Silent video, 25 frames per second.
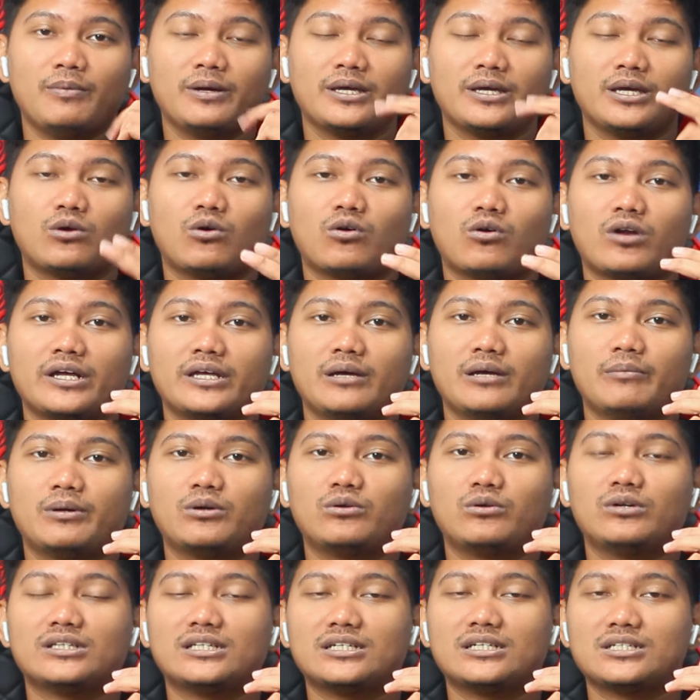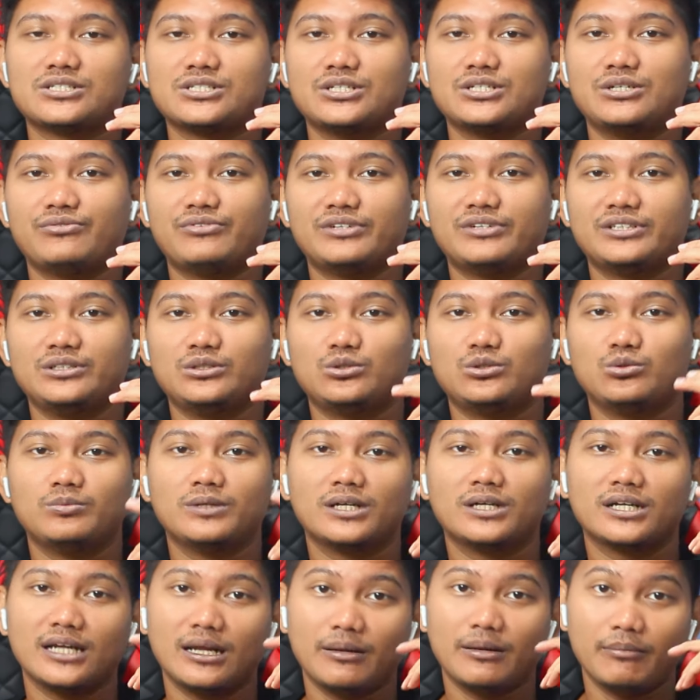bagi orang yang baru datang ke channel Fatih
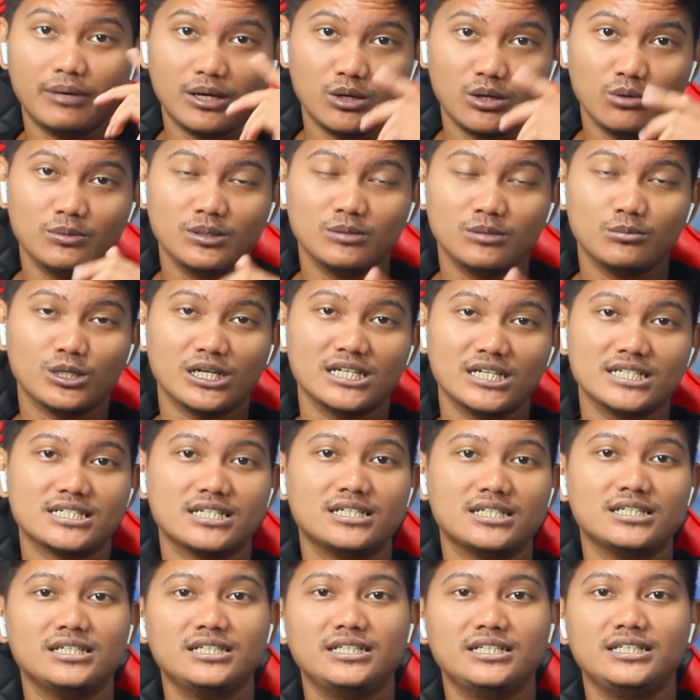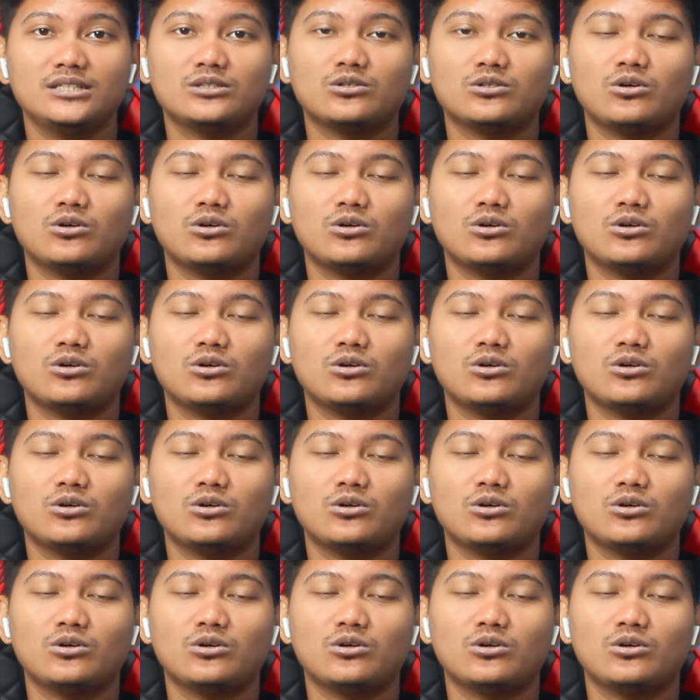Tuber dan baru menemukan channel ini,